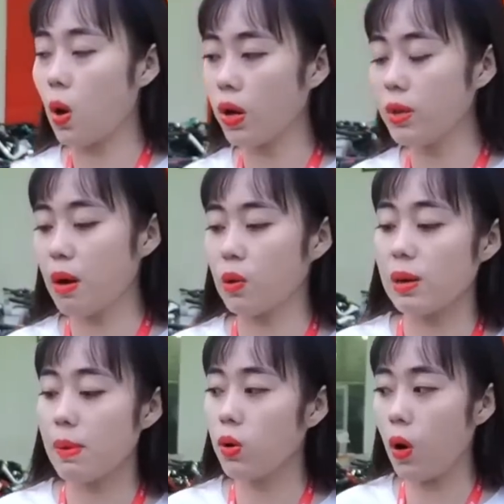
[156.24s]
tem nổi
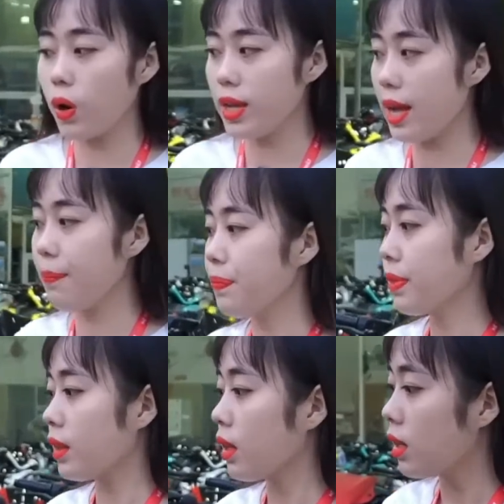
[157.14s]
màu này là màu khói nha
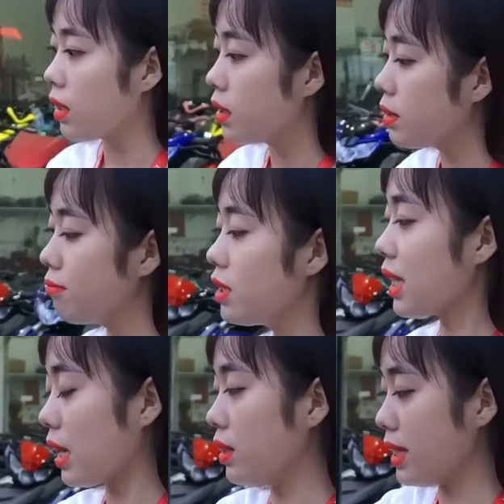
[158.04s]

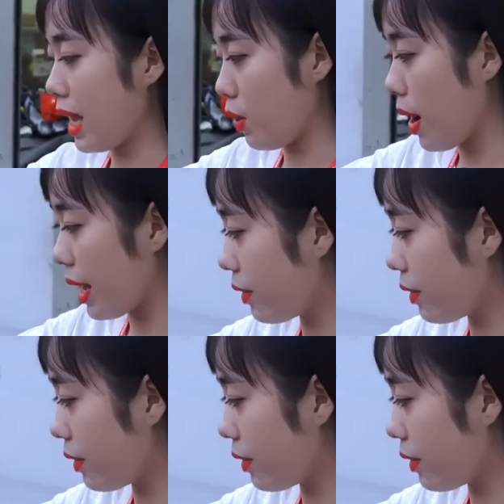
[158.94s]
như sẽ lướt nhẹ